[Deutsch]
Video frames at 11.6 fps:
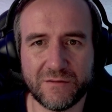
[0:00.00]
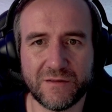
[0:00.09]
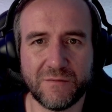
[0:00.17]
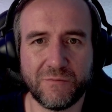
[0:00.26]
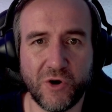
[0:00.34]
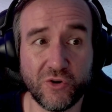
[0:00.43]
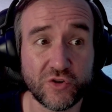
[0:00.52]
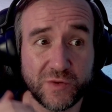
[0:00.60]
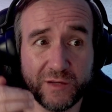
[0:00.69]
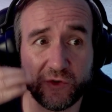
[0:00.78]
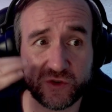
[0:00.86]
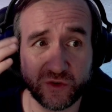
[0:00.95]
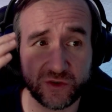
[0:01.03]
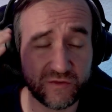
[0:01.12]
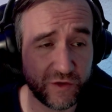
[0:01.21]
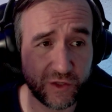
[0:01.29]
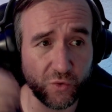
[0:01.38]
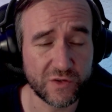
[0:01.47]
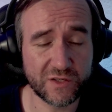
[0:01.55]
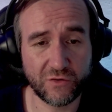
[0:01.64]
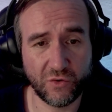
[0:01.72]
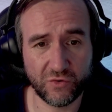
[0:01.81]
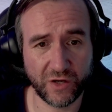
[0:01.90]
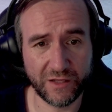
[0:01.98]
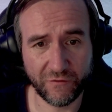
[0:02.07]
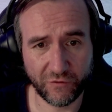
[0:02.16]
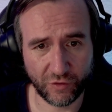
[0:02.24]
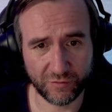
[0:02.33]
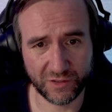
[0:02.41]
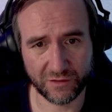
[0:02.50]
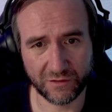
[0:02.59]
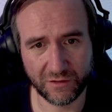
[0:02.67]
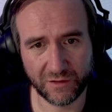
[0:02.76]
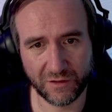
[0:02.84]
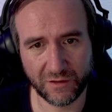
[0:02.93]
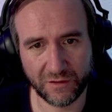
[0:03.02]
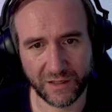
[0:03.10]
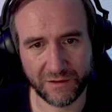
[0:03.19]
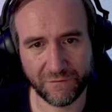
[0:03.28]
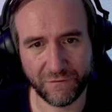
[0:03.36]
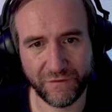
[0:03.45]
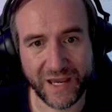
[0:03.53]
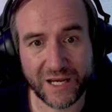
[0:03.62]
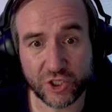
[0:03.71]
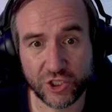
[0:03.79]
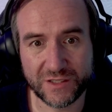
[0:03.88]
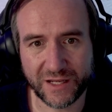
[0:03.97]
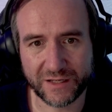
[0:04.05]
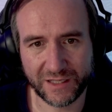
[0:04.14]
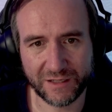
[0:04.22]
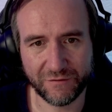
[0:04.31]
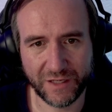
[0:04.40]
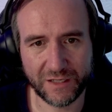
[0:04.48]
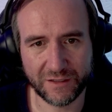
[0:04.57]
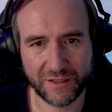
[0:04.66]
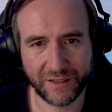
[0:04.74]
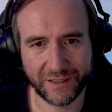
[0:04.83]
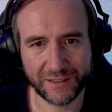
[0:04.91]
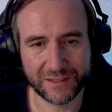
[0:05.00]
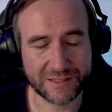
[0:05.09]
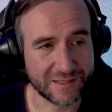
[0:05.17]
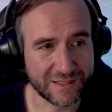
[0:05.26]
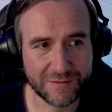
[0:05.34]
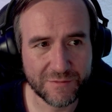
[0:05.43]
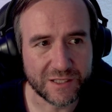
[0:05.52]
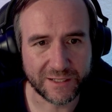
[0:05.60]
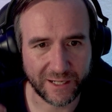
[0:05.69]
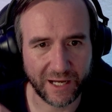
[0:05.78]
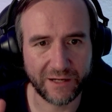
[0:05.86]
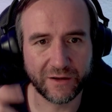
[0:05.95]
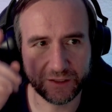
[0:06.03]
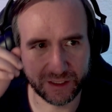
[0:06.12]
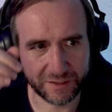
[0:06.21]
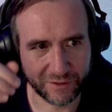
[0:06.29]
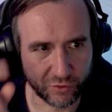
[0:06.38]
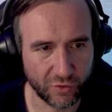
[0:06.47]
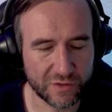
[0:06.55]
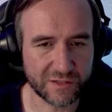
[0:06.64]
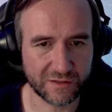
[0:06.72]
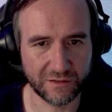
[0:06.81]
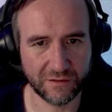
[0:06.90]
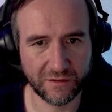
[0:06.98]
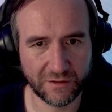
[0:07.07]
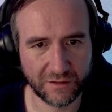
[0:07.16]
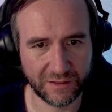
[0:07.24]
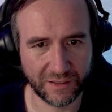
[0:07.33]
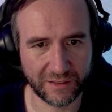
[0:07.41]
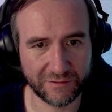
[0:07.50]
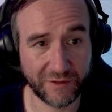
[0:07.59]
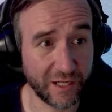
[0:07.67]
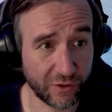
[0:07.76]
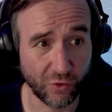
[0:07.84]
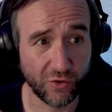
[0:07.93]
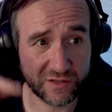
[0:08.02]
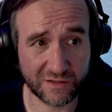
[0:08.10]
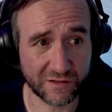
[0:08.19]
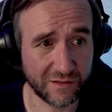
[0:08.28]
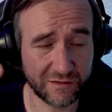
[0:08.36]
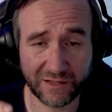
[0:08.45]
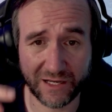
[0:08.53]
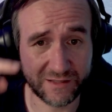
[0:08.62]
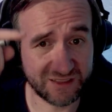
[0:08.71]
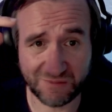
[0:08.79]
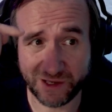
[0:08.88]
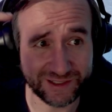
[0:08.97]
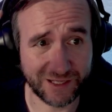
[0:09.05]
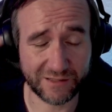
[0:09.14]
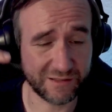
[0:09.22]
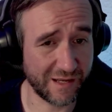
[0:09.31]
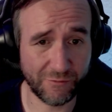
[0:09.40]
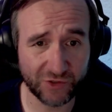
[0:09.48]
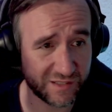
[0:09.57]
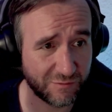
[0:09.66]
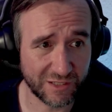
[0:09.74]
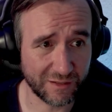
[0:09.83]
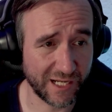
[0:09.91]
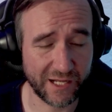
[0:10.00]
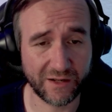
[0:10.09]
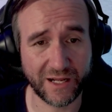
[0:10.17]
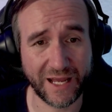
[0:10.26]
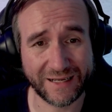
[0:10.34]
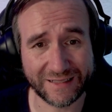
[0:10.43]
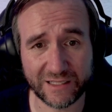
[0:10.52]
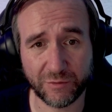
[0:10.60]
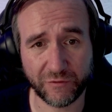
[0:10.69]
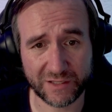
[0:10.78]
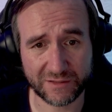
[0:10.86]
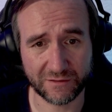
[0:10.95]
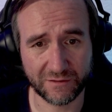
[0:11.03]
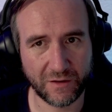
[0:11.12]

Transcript: Branchenprimus und einen viel größeren Konkurrenten vor mir. Ja, wer schießt dann gegen wen in der Regel? Das sind immer die kleineren gegen den größeren in der Regel, weil der größere, der ist die Messlatte, der muss sich mit den kleineren eigentlich nicht befassen.